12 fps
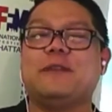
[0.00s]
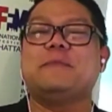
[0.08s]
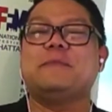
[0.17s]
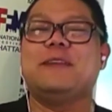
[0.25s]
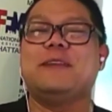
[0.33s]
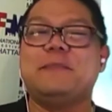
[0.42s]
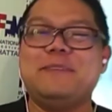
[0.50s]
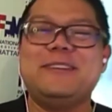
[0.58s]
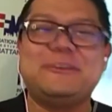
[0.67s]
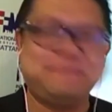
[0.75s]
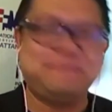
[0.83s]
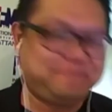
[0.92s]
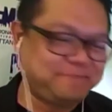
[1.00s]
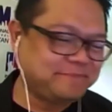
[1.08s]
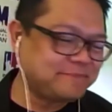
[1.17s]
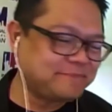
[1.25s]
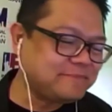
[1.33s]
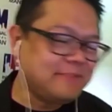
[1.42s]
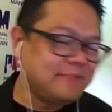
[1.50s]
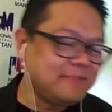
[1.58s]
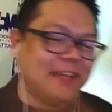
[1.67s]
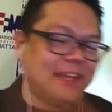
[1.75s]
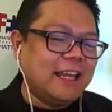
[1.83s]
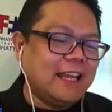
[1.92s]
sa kanyang bagong
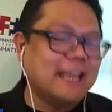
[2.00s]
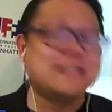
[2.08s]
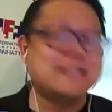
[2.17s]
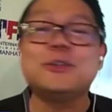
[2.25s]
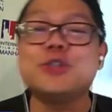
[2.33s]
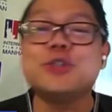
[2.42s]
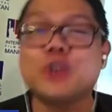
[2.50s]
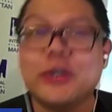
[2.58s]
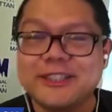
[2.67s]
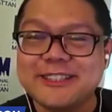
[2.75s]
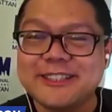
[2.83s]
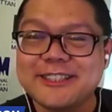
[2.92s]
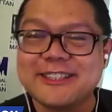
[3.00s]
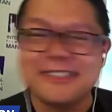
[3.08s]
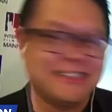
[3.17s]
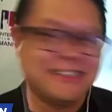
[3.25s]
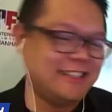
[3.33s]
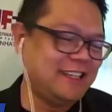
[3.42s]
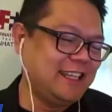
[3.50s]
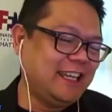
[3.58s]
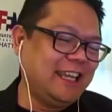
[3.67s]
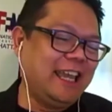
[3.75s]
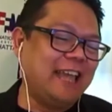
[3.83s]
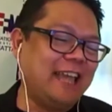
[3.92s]
programang Get Real dito pa
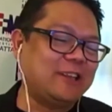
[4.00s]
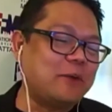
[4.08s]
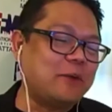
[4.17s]
naman sa